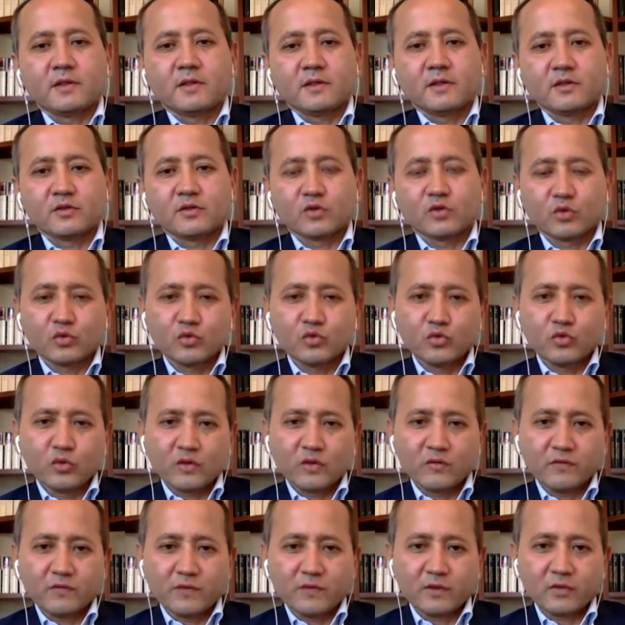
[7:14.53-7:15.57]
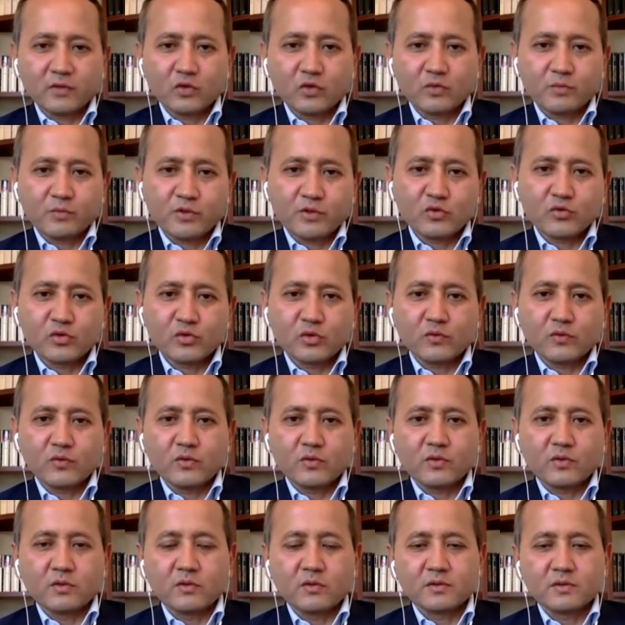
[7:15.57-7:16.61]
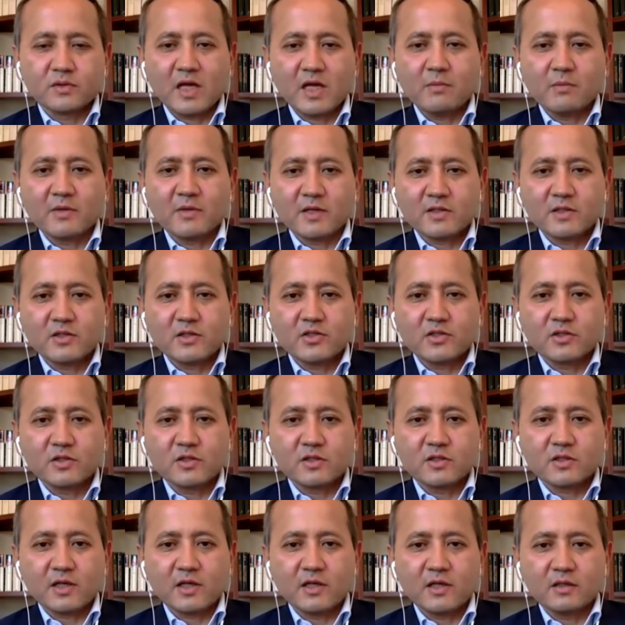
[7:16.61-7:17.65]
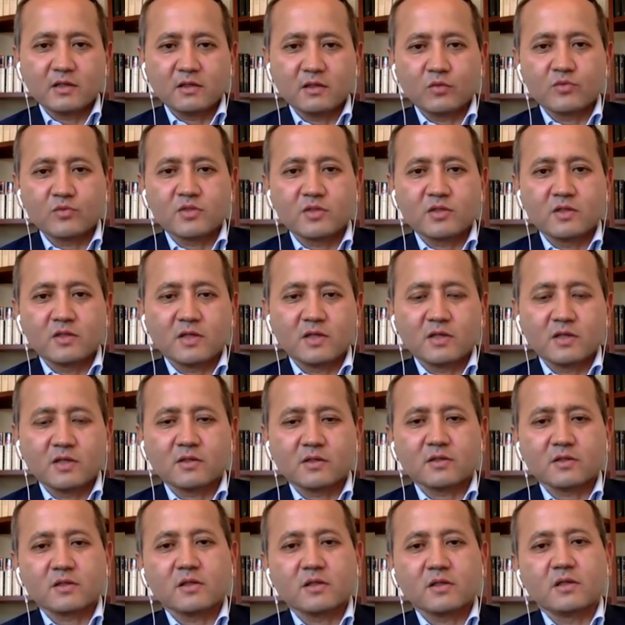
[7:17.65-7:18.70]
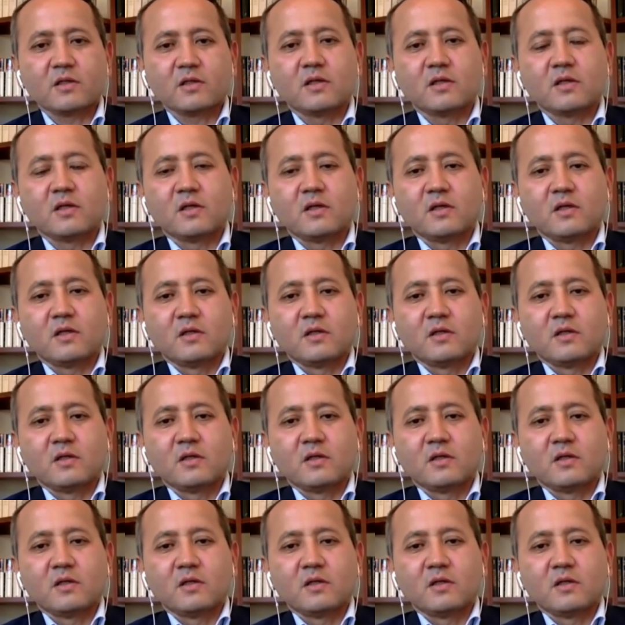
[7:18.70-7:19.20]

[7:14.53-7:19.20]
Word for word: структура, в которой присутствуют самые различные страны, в том числе диктаторские,